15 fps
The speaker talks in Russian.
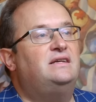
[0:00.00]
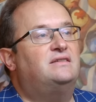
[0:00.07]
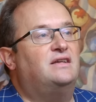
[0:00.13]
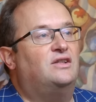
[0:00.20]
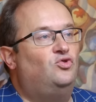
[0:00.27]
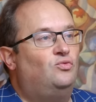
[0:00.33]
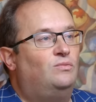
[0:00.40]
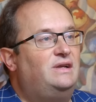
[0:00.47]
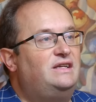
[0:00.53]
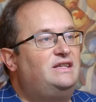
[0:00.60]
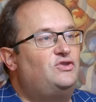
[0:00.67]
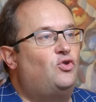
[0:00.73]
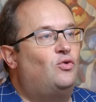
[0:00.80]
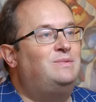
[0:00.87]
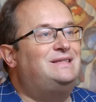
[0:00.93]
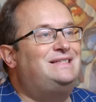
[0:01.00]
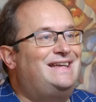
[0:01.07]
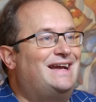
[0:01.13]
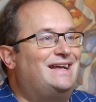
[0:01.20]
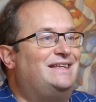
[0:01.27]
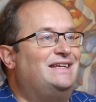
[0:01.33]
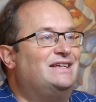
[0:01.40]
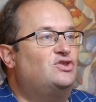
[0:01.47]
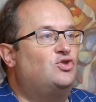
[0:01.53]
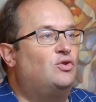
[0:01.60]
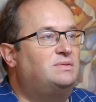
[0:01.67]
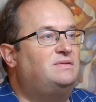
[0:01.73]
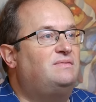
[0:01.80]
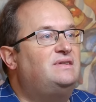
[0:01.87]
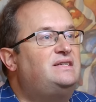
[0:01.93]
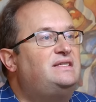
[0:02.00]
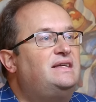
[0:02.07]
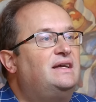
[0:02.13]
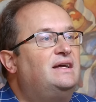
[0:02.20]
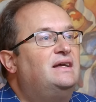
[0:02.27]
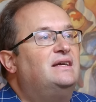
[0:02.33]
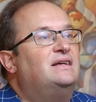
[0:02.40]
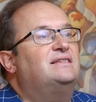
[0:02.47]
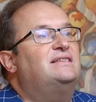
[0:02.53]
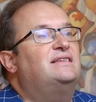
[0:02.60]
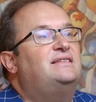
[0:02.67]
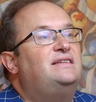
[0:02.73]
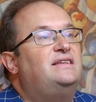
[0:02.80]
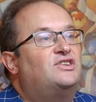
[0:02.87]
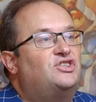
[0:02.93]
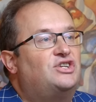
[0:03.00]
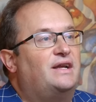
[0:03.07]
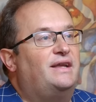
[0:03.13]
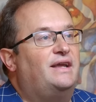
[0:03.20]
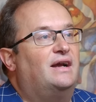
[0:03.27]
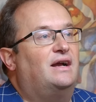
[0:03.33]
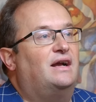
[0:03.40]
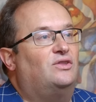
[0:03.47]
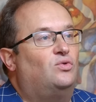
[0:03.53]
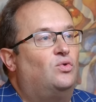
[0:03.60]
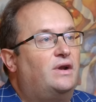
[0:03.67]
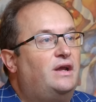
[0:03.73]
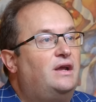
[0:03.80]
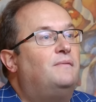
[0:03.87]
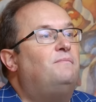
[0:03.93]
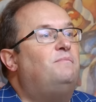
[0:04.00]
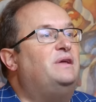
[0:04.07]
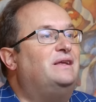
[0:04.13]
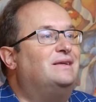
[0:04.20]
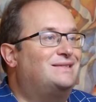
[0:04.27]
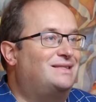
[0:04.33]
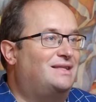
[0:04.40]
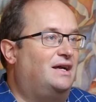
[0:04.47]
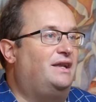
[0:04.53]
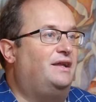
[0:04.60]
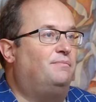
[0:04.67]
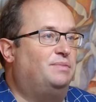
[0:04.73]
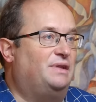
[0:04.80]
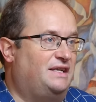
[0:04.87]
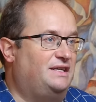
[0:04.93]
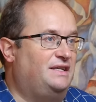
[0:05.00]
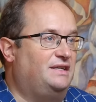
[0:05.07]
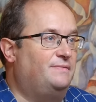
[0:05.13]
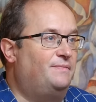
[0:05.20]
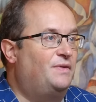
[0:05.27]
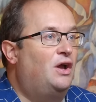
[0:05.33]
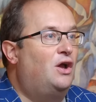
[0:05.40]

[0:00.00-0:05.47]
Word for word: задумались об изъятии собственности, за содержание которой перестали платить.